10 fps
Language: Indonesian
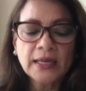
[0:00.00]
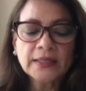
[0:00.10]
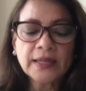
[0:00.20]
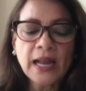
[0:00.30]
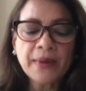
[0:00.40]

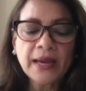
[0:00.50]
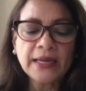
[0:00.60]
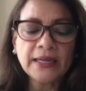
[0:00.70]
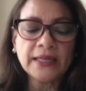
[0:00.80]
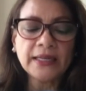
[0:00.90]
Selama
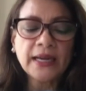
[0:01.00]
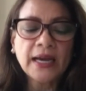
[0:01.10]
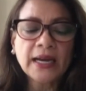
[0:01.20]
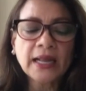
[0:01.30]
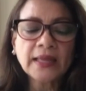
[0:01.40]
ini,
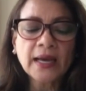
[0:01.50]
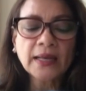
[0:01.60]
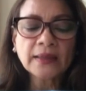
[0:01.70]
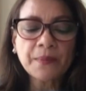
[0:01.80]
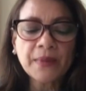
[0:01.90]

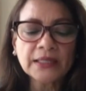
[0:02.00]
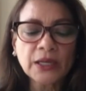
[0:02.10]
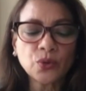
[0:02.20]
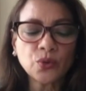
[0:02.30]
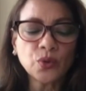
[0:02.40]
rata-rata masa
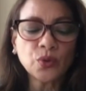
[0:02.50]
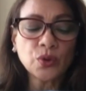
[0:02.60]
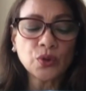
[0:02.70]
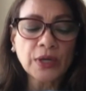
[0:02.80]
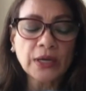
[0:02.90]
tunggu
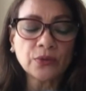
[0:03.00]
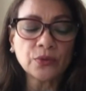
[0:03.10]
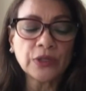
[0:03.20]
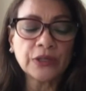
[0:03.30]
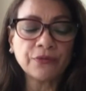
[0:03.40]
lulusan
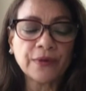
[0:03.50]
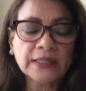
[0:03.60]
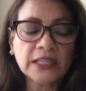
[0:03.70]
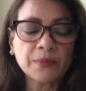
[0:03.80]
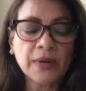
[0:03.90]

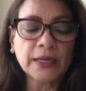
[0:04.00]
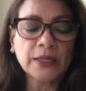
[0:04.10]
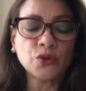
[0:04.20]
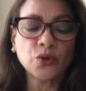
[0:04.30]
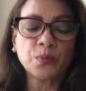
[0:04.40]
Universitas Bakri
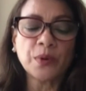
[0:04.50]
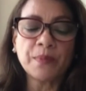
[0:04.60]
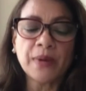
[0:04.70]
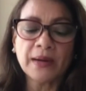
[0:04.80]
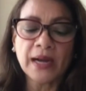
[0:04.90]
cukup
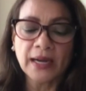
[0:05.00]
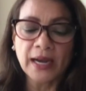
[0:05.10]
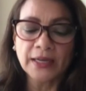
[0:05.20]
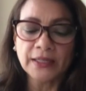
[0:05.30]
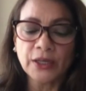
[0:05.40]

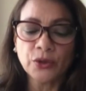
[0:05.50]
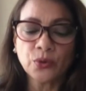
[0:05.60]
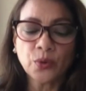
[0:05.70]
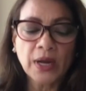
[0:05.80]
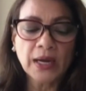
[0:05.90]
membanggakan, yaitu
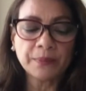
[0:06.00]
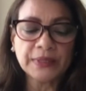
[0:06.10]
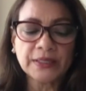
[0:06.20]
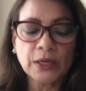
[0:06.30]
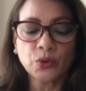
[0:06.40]
kurang lebih
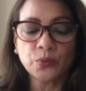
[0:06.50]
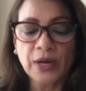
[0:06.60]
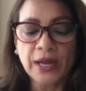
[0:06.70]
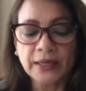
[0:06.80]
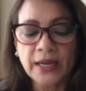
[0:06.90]
satu
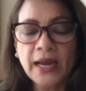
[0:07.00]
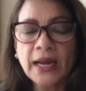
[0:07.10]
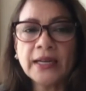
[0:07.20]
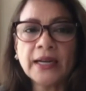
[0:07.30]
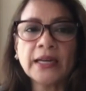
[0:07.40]
bulan.
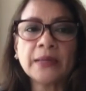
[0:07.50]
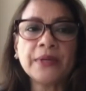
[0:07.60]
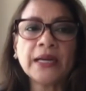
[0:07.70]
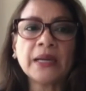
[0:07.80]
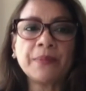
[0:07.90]
Dengan
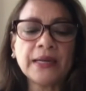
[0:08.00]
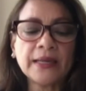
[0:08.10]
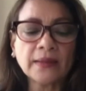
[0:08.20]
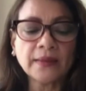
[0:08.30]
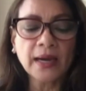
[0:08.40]
demikian dapat
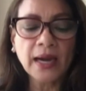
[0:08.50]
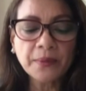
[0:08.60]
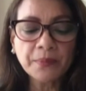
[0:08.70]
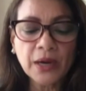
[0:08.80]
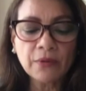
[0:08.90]
dikatakan
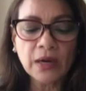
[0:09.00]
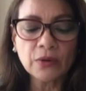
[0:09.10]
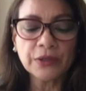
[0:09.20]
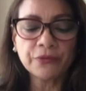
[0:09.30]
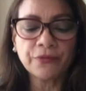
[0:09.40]
bahwa
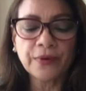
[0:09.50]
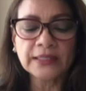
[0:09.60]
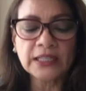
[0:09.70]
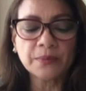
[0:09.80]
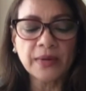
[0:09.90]

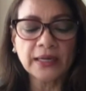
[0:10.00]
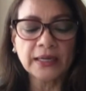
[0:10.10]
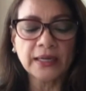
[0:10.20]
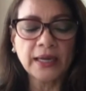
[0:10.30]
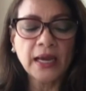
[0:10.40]
Universitas
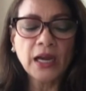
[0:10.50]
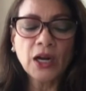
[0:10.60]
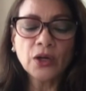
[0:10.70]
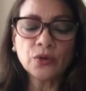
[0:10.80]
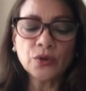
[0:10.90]
Bakri,
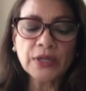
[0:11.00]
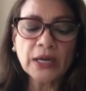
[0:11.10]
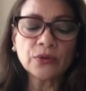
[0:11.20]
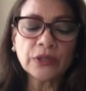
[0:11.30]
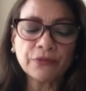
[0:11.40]
lulusan
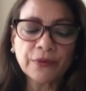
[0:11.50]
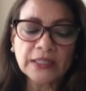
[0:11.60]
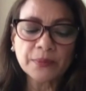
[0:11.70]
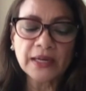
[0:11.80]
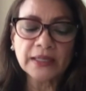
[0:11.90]
Universitas
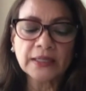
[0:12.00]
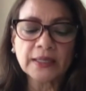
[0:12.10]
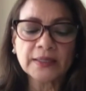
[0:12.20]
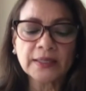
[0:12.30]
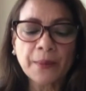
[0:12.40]
Bakri
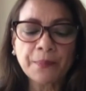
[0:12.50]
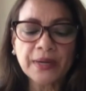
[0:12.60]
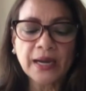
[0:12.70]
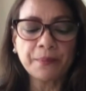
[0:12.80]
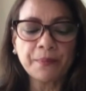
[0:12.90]
terserap
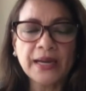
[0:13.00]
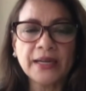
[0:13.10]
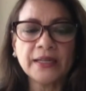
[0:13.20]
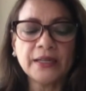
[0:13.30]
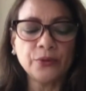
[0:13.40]
dengan baik
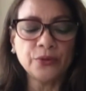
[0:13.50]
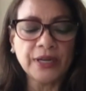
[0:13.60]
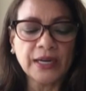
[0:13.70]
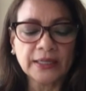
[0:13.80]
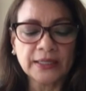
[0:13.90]
di dunia
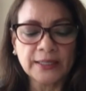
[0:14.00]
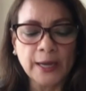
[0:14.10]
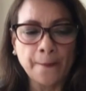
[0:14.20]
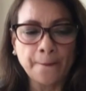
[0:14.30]
kerja.